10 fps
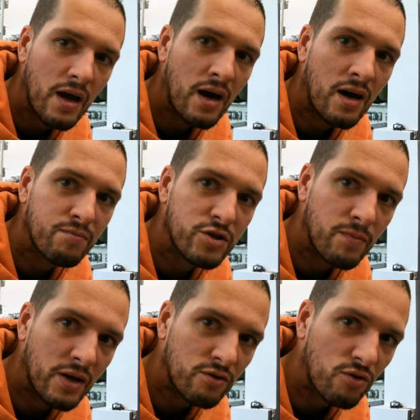a w
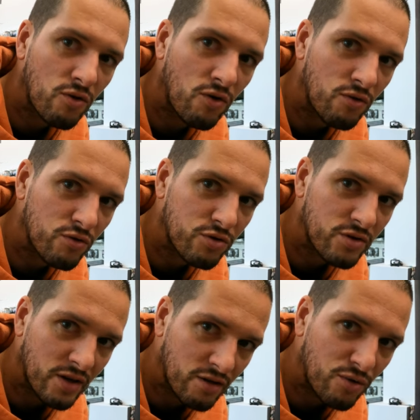przypadku już
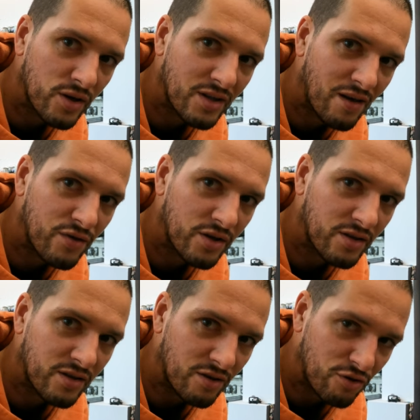niektórych
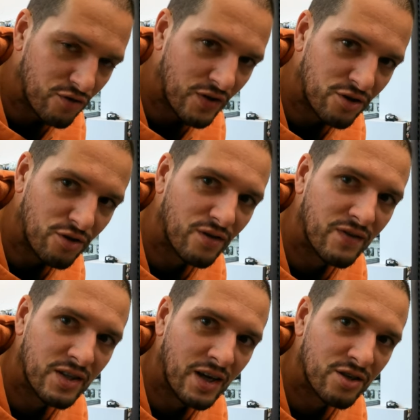nawet doświadczonych
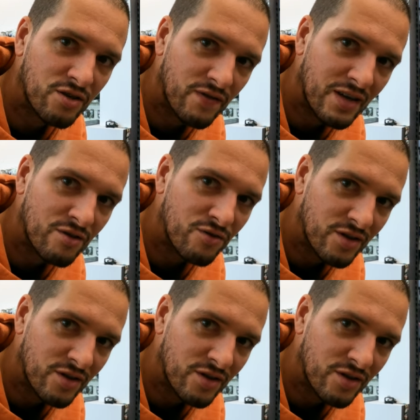wędkarzy wiedzą,